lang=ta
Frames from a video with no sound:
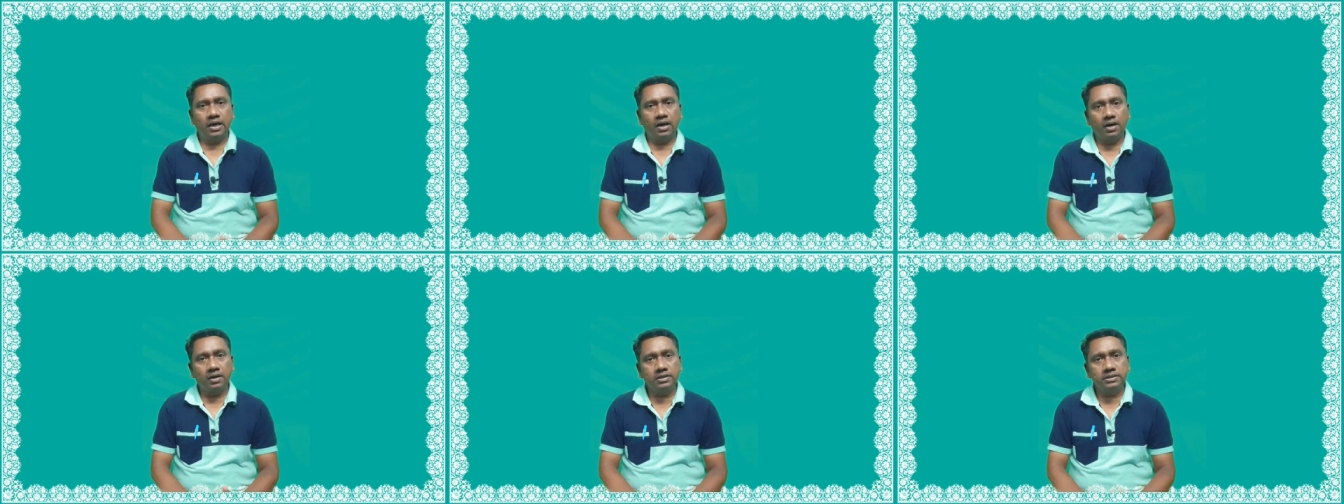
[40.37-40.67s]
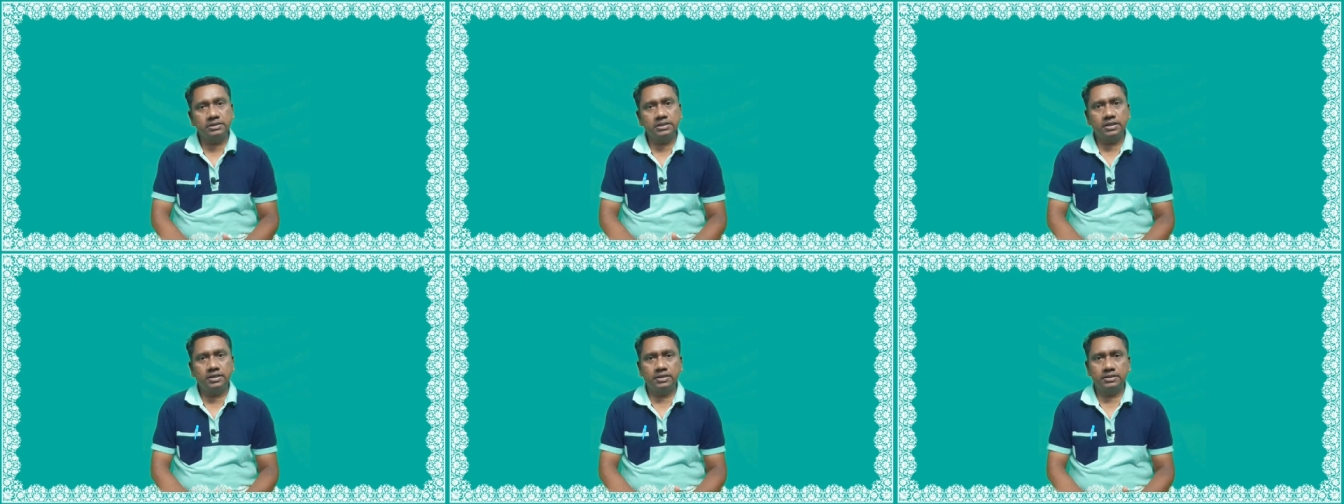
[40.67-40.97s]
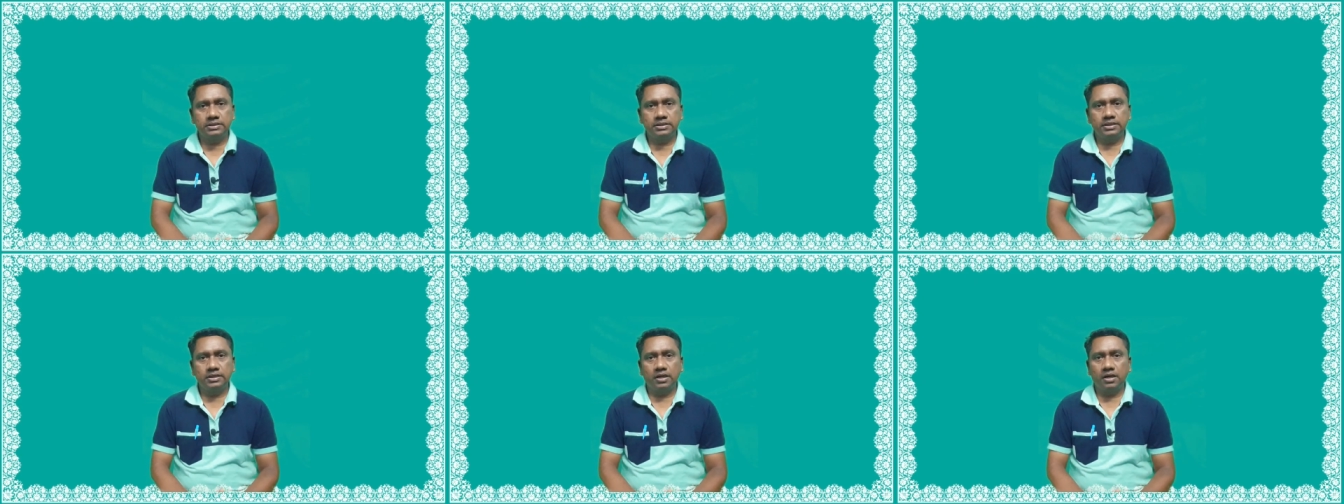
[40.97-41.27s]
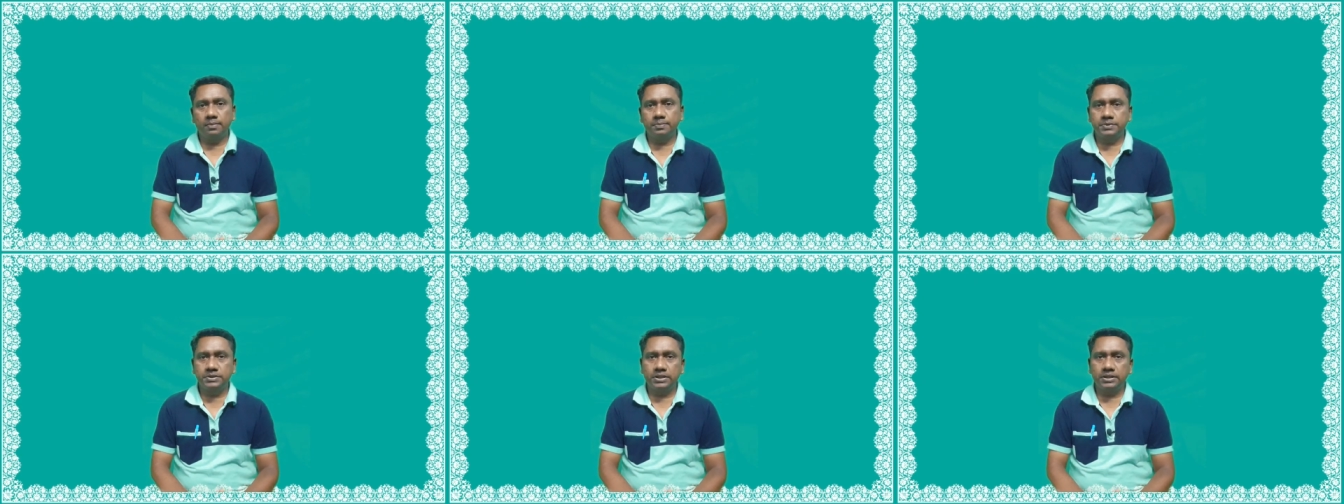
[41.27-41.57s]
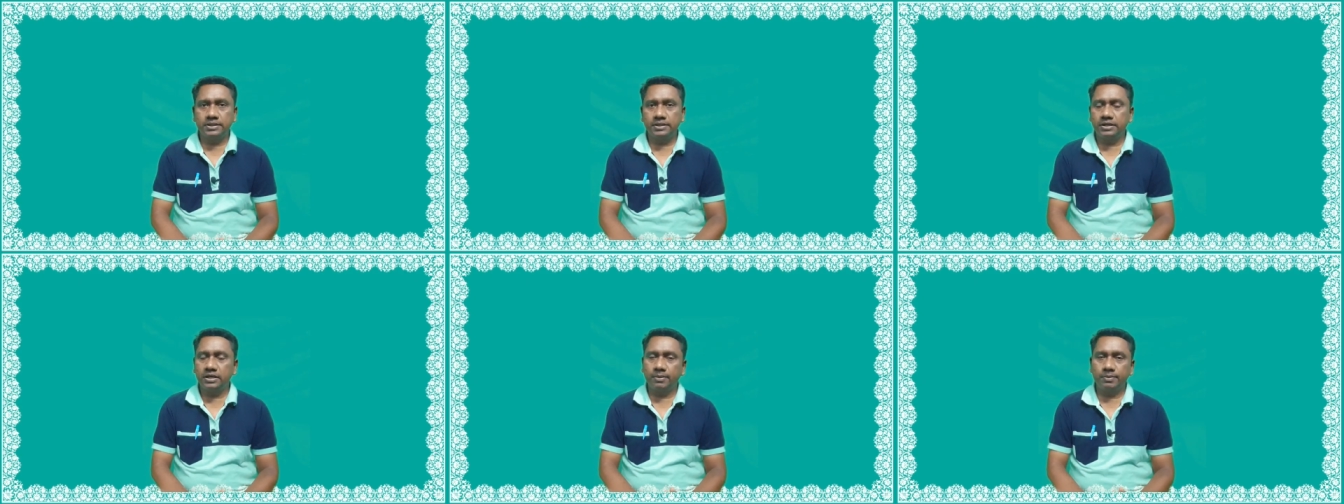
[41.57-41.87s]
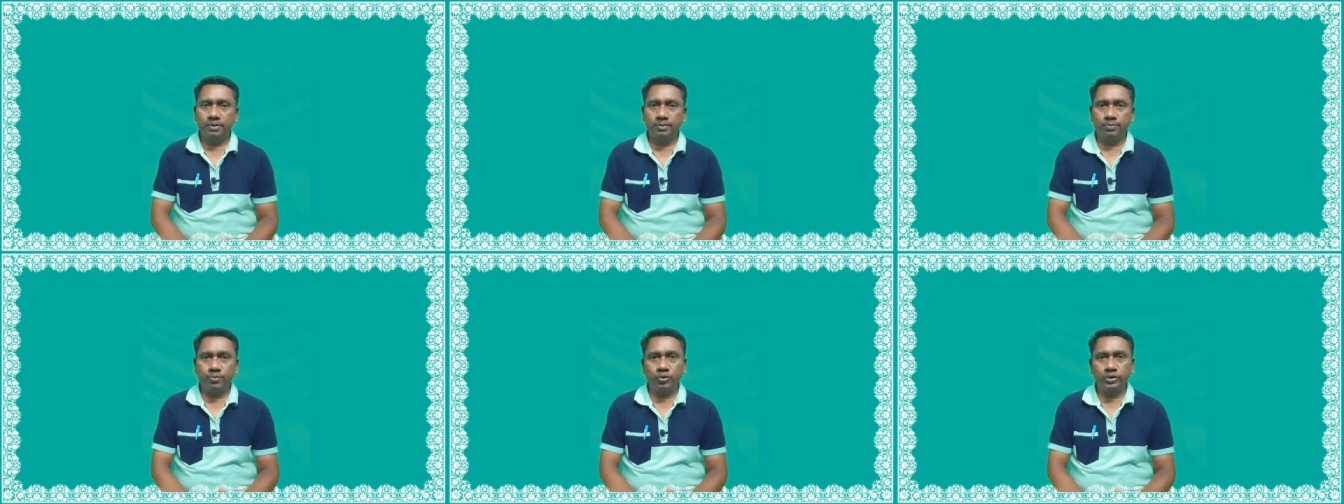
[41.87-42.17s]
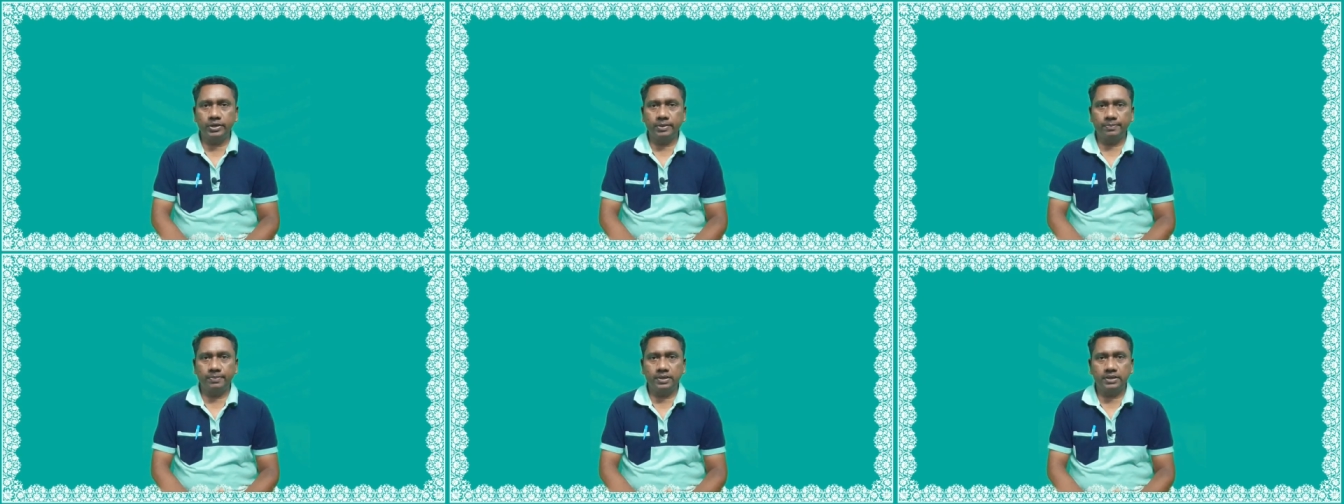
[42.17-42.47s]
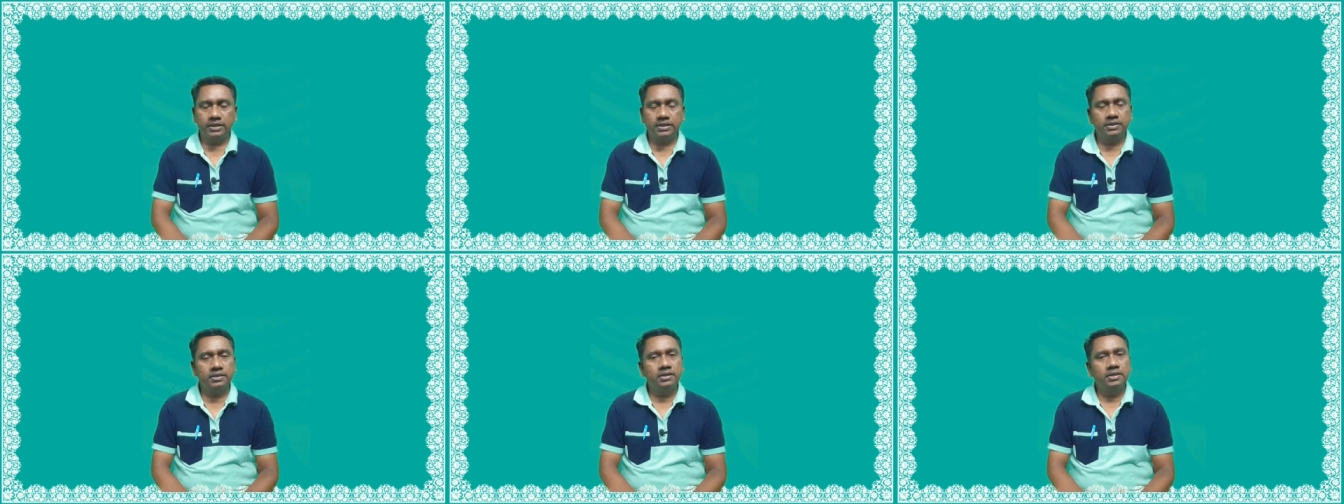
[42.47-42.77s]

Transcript: அடுத்த அடுத்த ஆப்ஷனுக்கு நம்ம போயிருப்பாங்க